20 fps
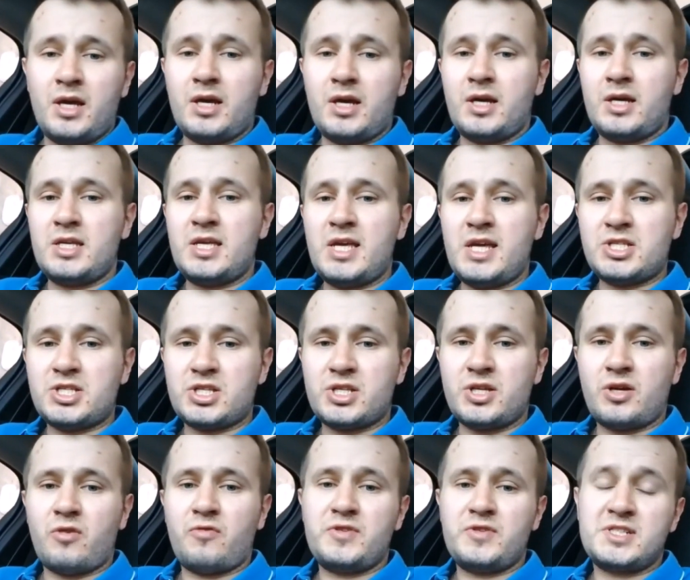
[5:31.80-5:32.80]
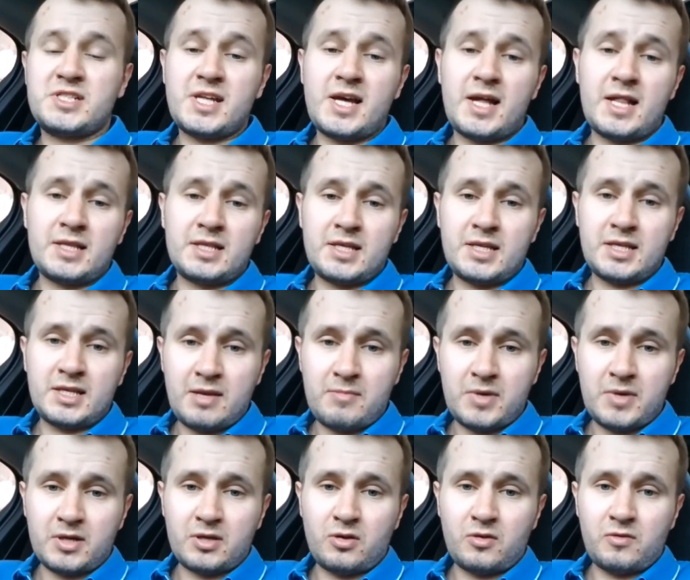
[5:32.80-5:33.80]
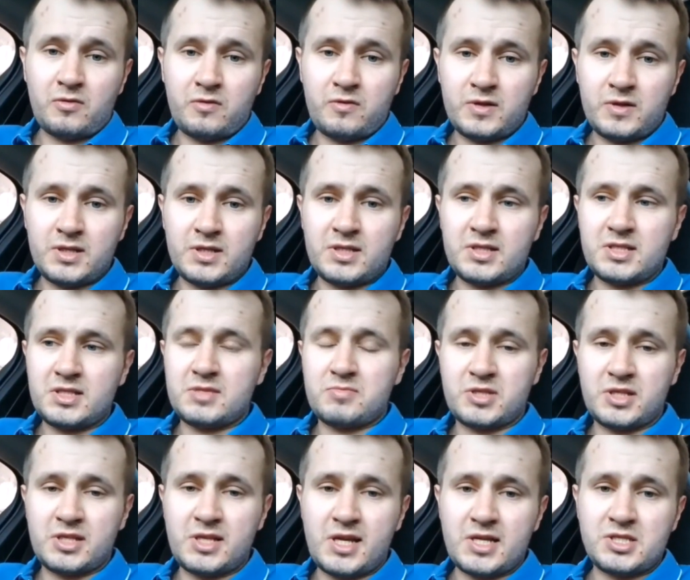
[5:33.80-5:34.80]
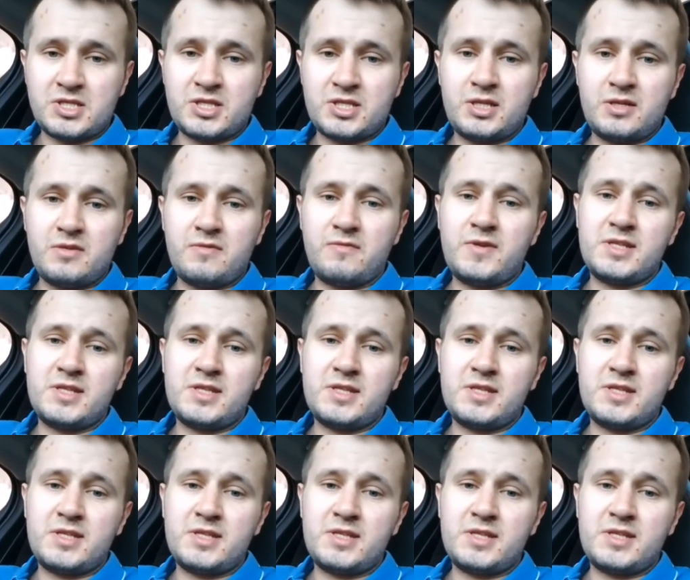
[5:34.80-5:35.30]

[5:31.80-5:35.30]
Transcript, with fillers: E, jeszcze oficjalnie nie ma go w e, sprzedaży.